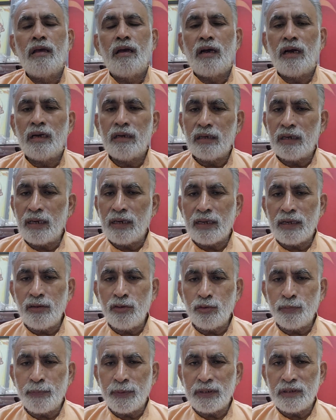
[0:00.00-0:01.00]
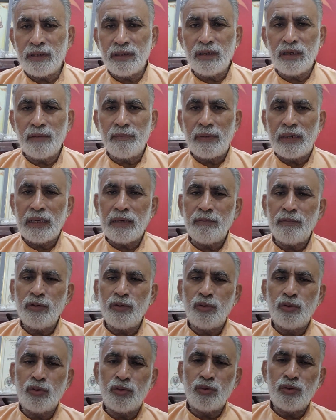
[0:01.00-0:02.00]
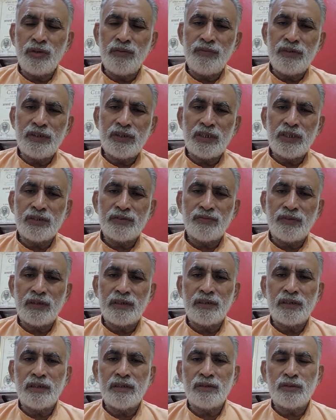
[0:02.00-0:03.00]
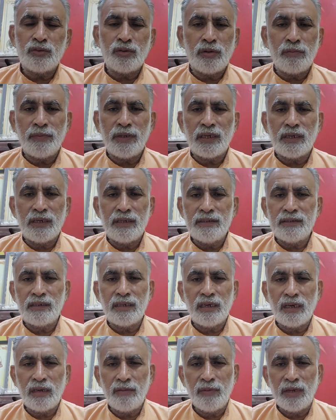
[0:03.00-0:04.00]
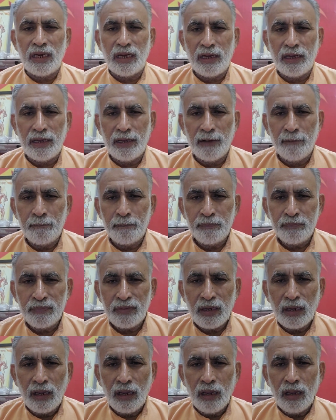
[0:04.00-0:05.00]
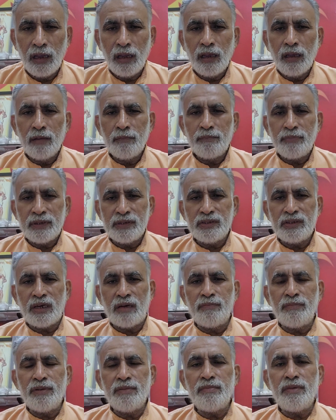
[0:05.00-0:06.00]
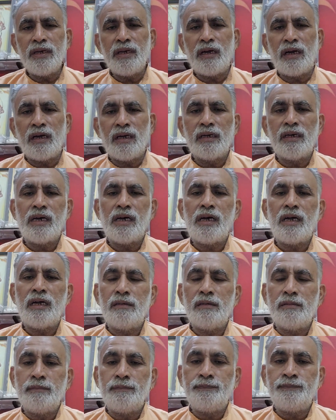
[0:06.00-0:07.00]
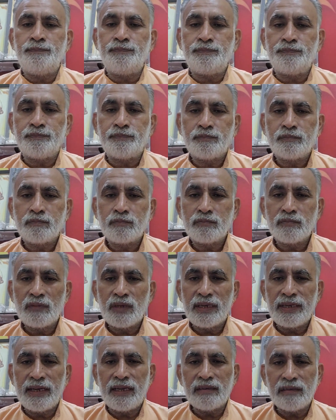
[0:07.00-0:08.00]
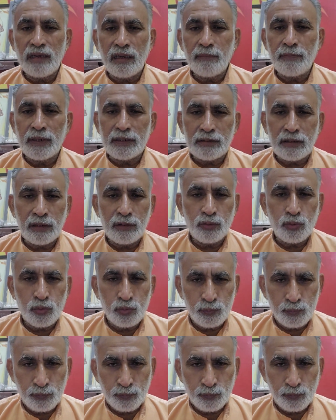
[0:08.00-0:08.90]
हांडा की उत्पत्ति के बारे में और कोई विशेष वर्णन तो हमें कहीं से नहीं मिला है पंजाबी में हांडा कहते हैं बर्तन को